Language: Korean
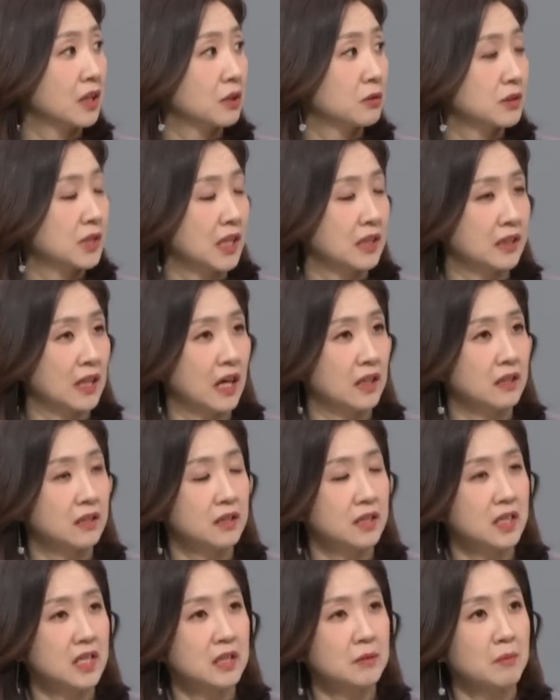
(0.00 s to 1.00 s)
그리고
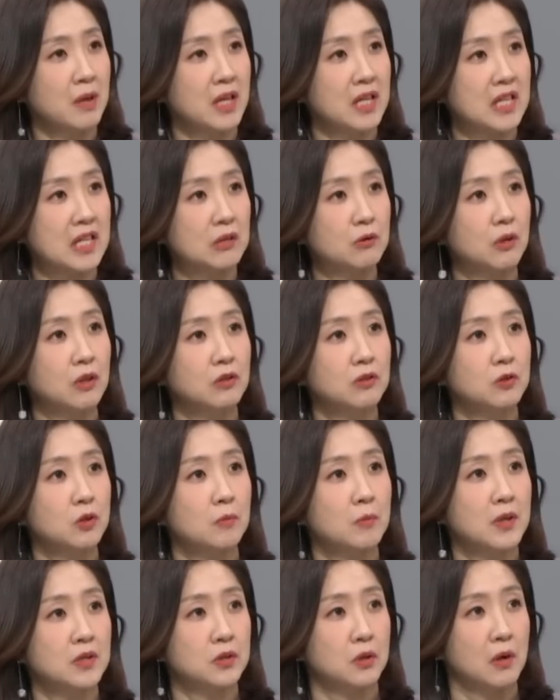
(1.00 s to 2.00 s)
나는 팀의
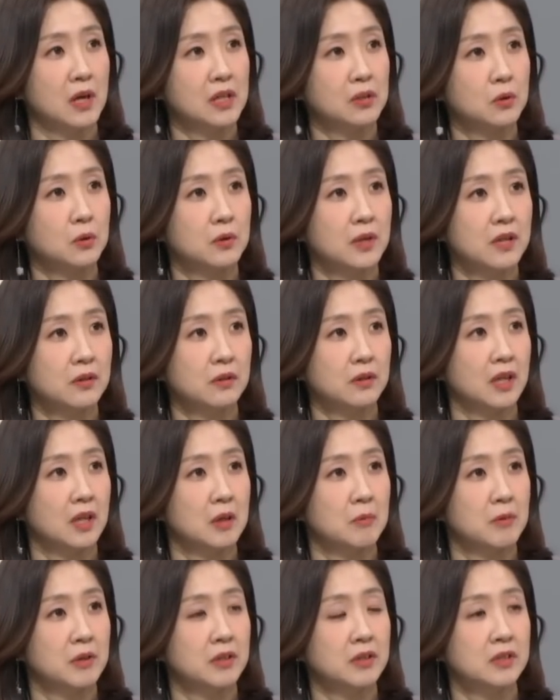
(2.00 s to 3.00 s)
일원으로만 저 활동을
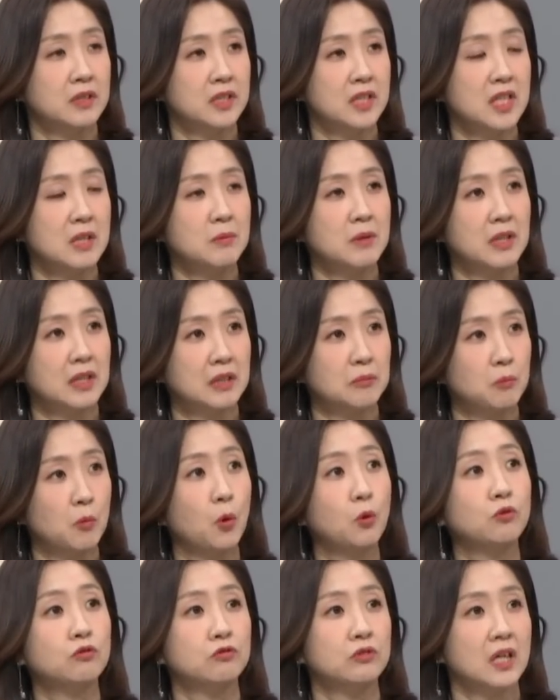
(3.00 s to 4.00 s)
했었다라면은 팀이
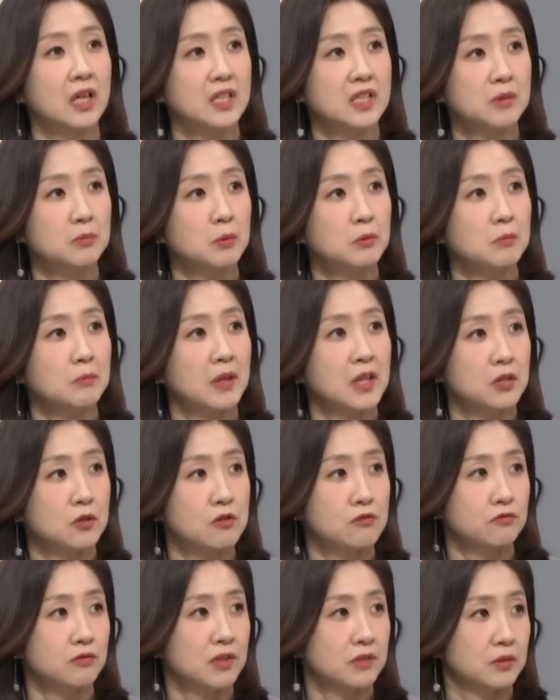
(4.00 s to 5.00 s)
모두가 15분 만에
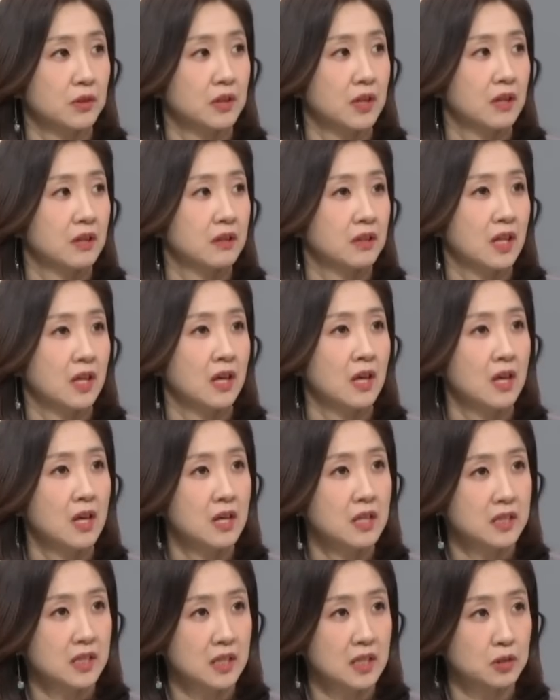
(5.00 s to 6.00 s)
철수했어야 되는데
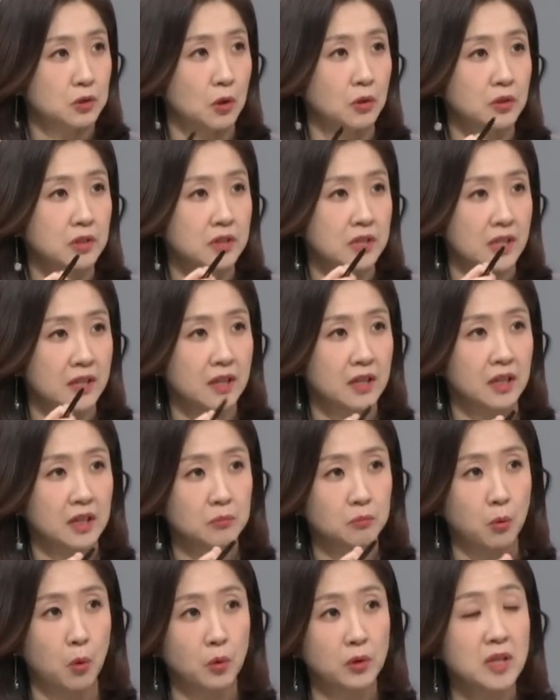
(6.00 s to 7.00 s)
저는 제
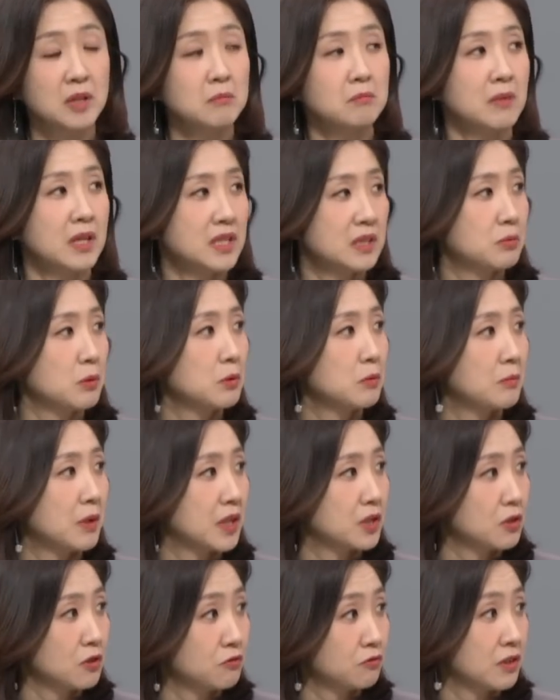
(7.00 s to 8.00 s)
생각엔 본인만 15분
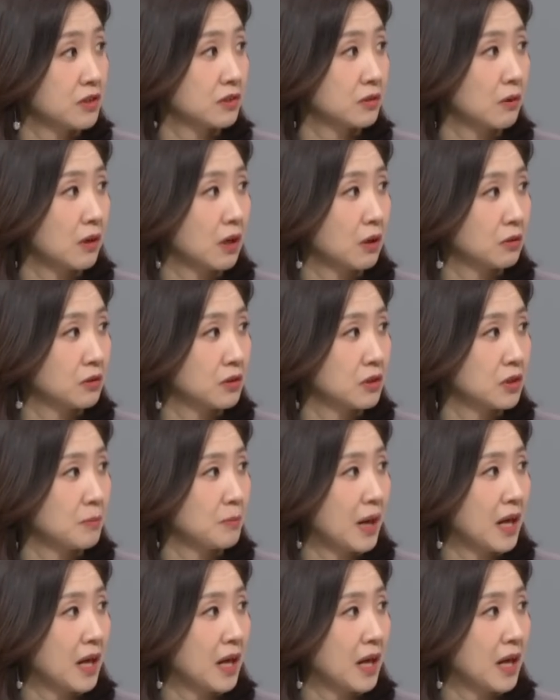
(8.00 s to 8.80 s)
만에 철수했을 것 같거든요.